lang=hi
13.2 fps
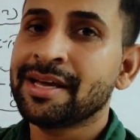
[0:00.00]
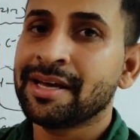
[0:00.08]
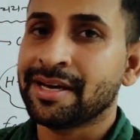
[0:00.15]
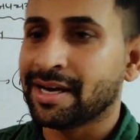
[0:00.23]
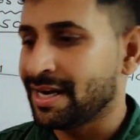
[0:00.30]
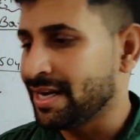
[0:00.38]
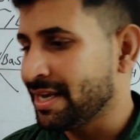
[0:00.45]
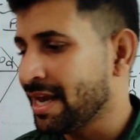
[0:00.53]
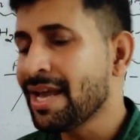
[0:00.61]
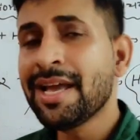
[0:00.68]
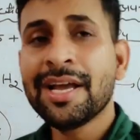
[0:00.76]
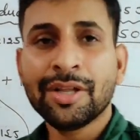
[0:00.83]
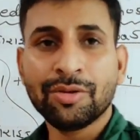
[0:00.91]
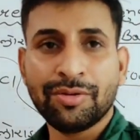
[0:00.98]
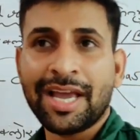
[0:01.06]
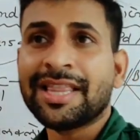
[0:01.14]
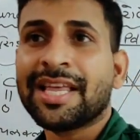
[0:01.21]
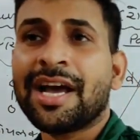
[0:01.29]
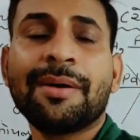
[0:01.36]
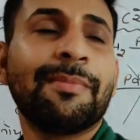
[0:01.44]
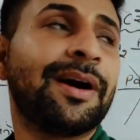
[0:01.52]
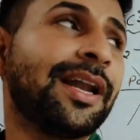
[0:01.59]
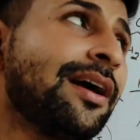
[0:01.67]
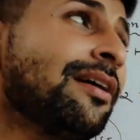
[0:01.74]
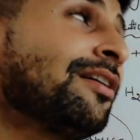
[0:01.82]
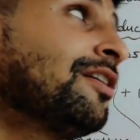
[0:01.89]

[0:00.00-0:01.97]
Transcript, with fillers: रखनी है तो यह था हमारा